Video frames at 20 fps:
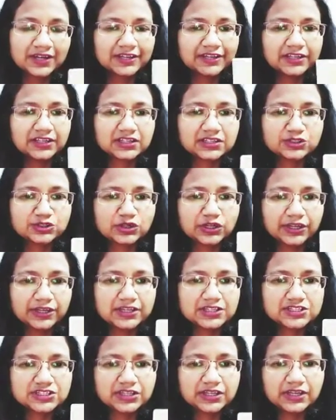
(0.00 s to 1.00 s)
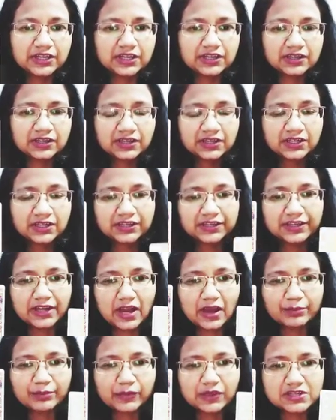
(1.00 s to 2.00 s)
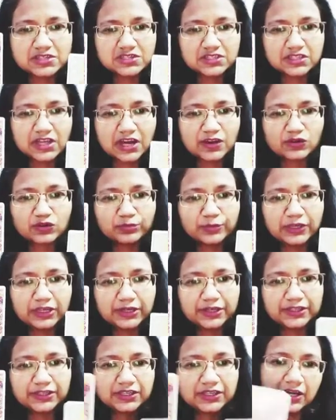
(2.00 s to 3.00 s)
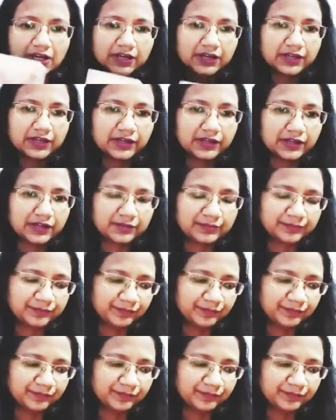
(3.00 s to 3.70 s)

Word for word: ये जो कनेक्शन है ये आपके सितारों में लिख दिया गया है